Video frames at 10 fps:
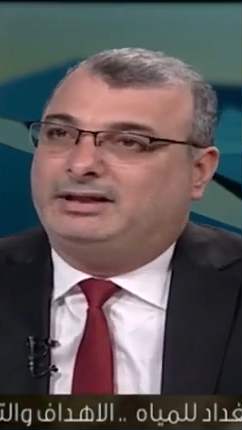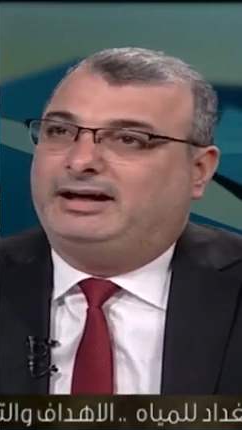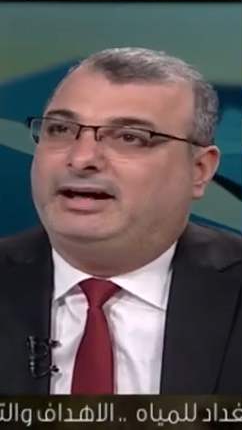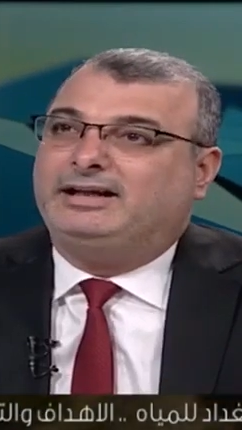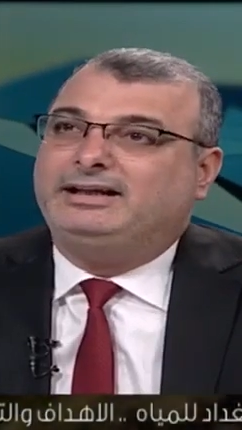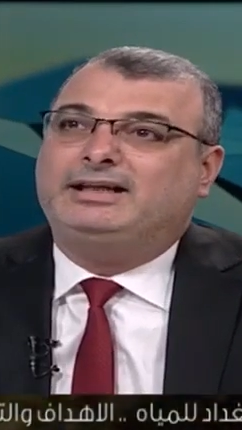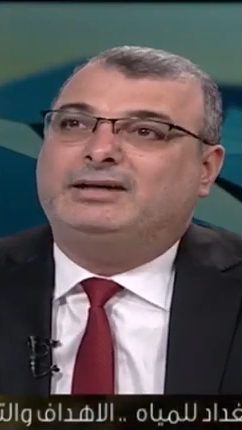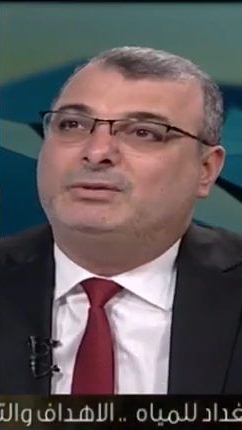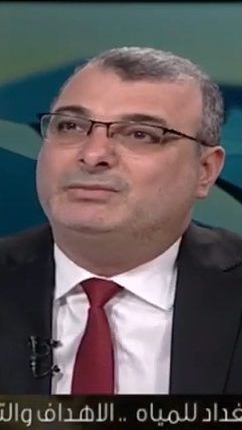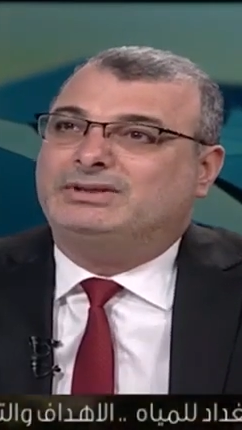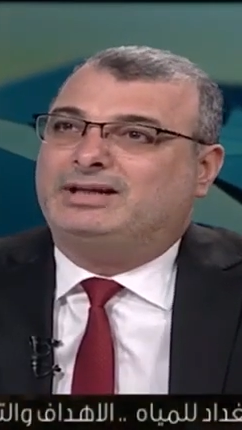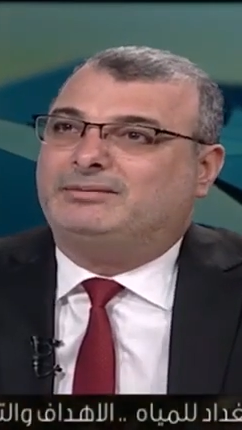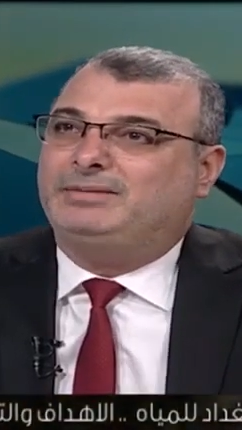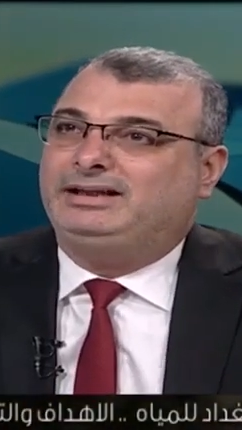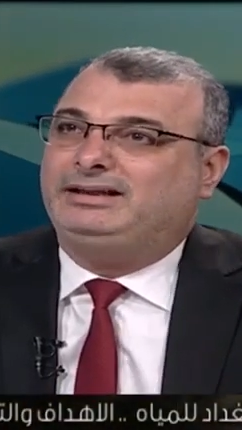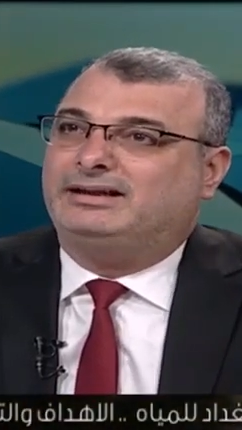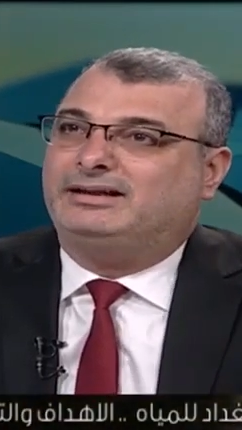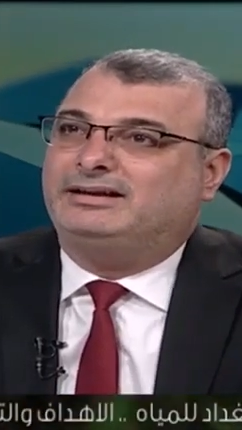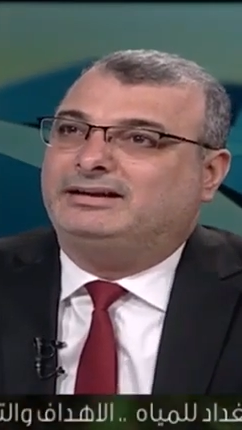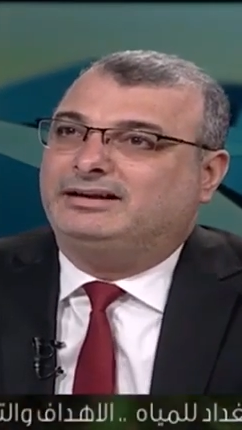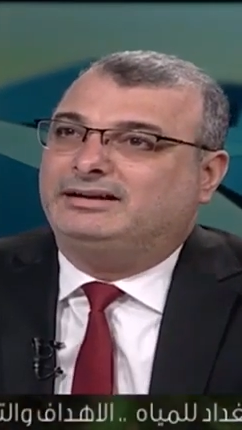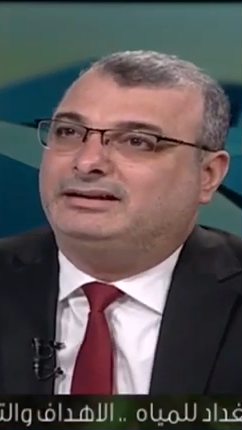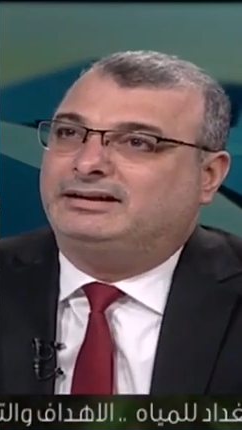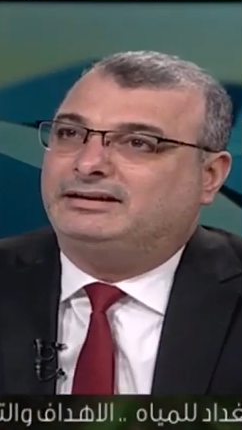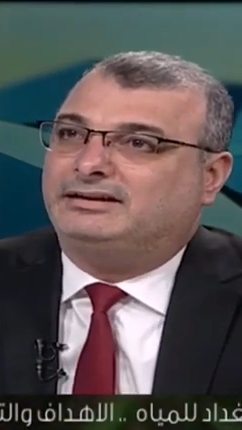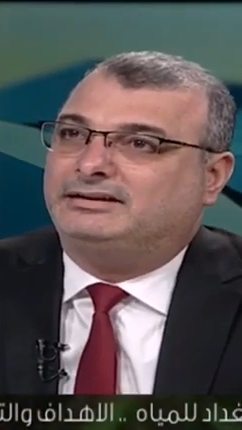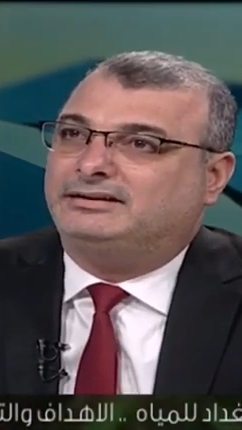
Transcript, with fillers: حاليه ومستقبليه. آه،